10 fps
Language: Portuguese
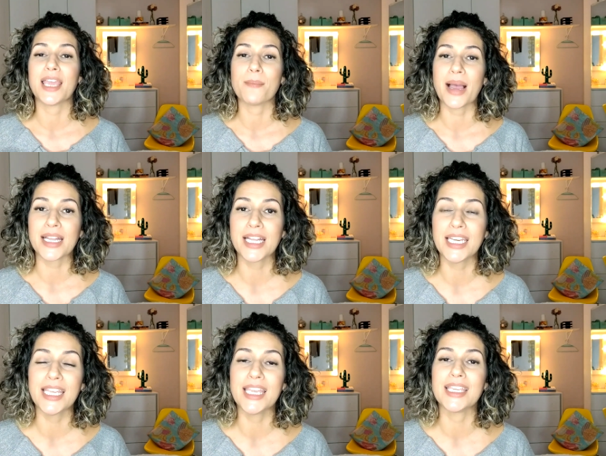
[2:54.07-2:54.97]
quem é
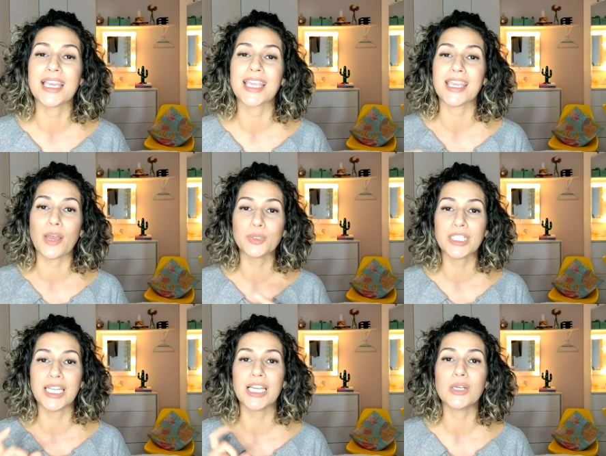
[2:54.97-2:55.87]
magrinha, quem é
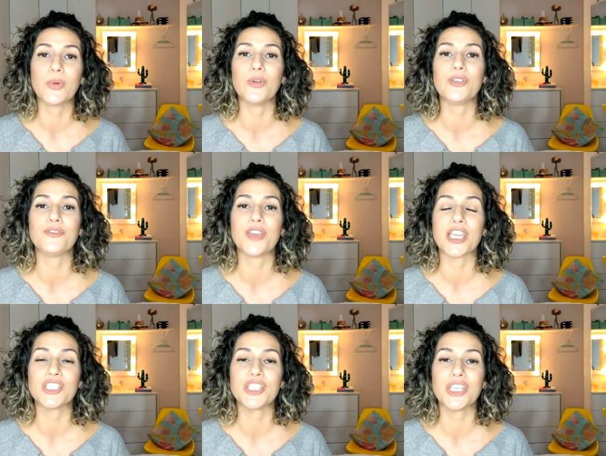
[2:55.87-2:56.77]
o triângulo
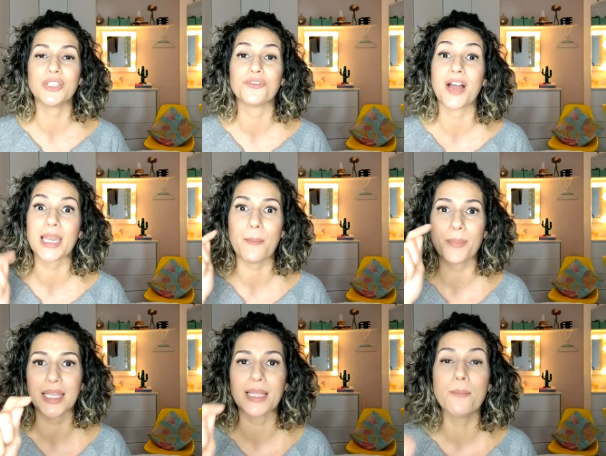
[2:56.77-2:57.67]
invertido, vale
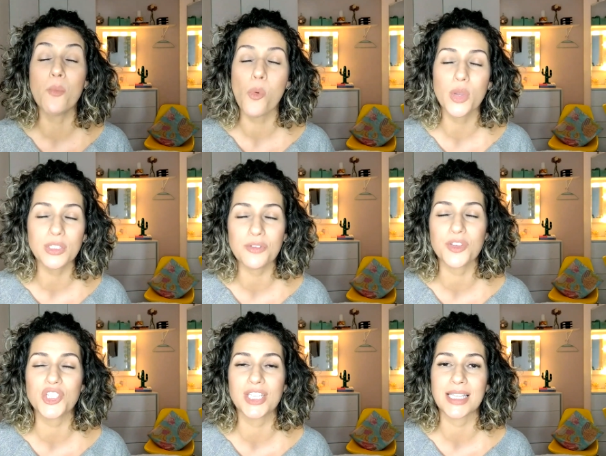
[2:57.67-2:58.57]
a pena
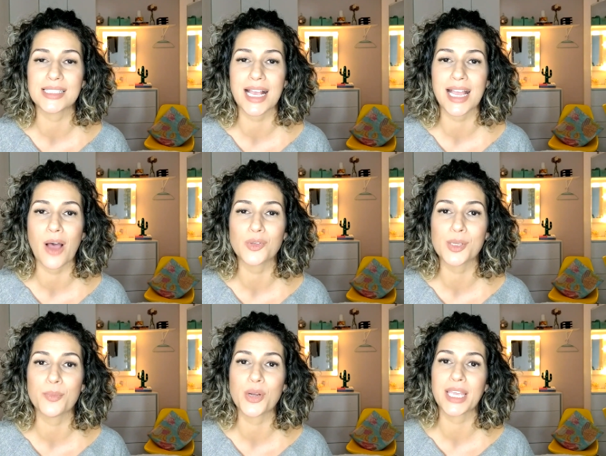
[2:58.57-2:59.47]
muito investir nessa
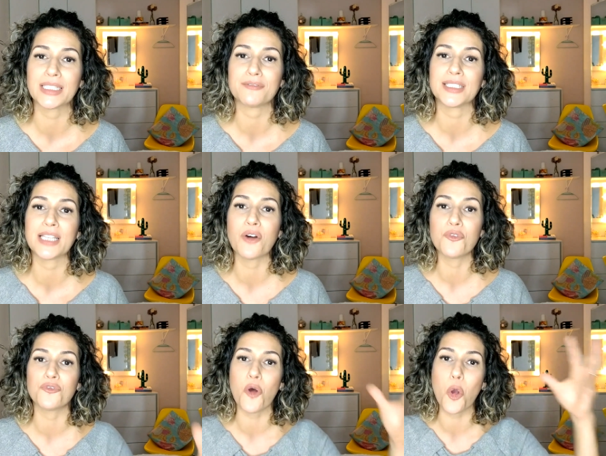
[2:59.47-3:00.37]
calça, porque ela vai
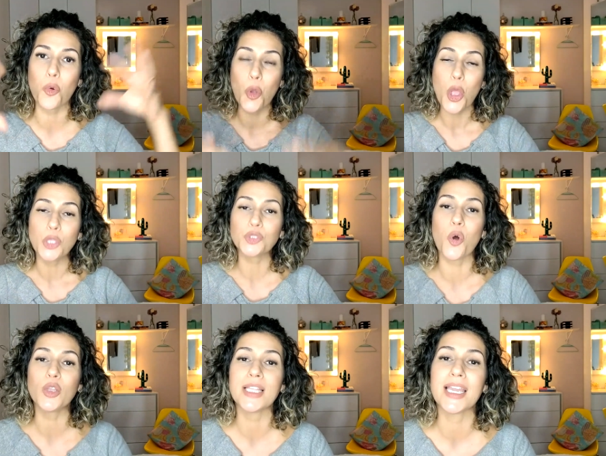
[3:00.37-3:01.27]
dar o foco
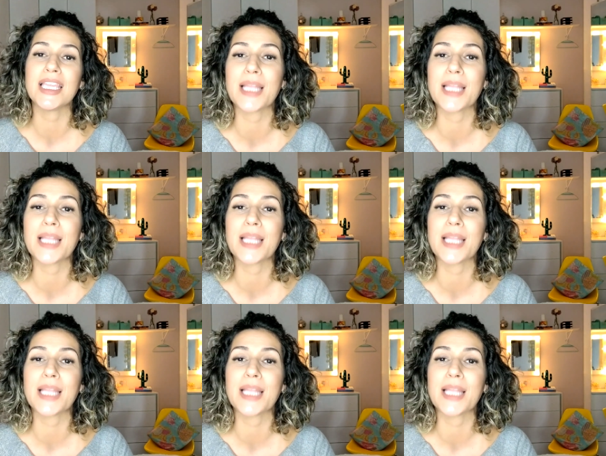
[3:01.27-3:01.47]
toda